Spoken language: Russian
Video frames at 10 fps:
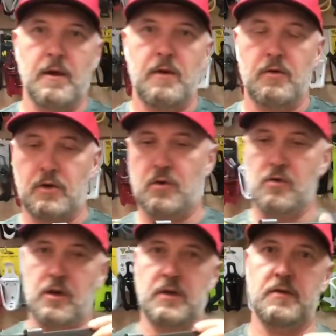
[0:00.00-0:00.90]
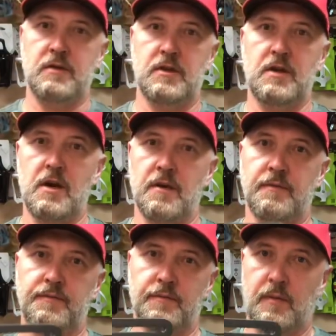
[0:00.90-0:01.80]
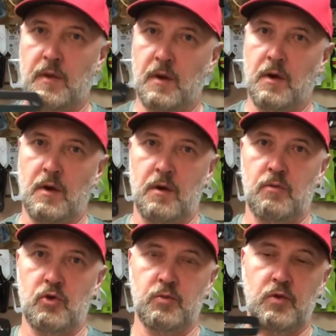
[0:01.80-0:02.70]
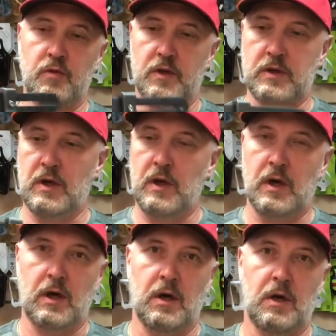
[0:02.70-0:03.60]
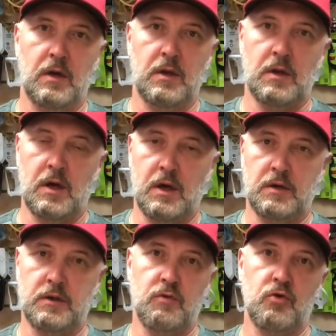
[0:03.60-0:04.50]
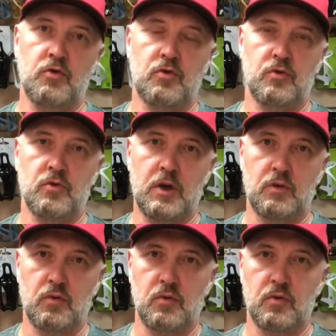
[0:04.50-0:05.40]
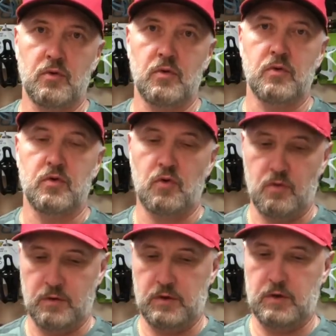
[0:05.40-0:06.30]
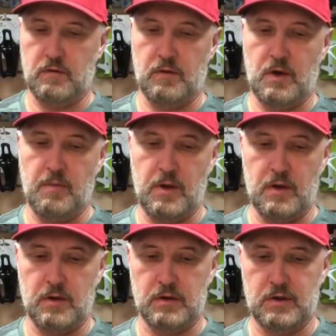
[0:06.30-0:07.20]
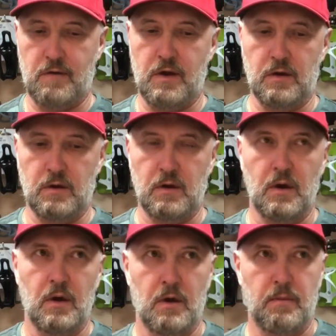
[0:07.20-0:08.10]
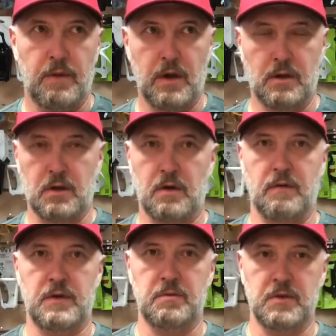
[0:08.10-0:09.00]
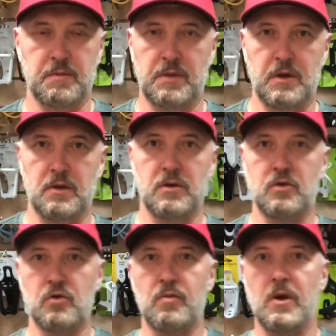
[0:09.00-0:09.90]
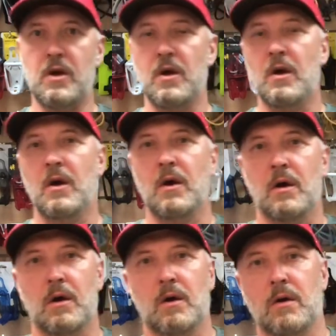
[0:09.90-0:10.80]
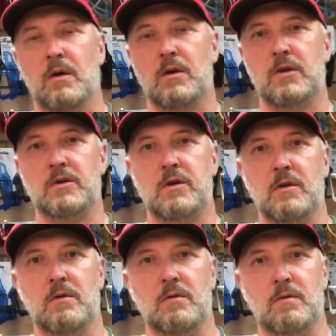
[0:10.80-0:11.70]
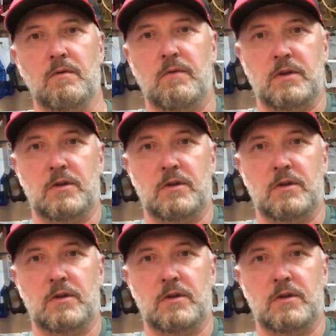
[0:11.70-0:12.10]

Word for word: И вот такое красивое изделие. Может быть у вас. А на сегодняшнюю дату э, стоимость этого крепления составляет порядка восьми с половиной тысяч рублей. А, если вас